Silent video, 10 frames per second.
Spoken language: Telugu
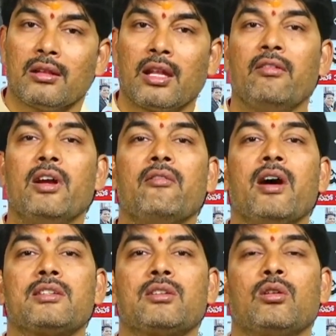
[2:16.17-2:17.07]
ద్రవిడ ద్రవిడ
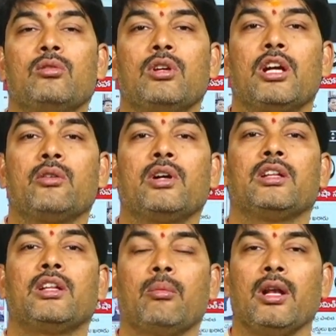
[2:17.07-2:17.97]
వాసనలు
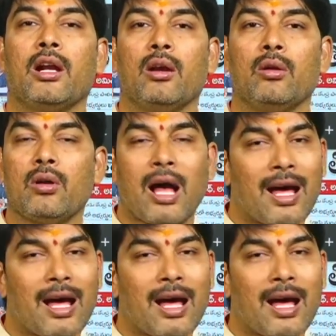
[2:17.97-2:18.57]
ఉన్నటువంటి తమిళనాడులో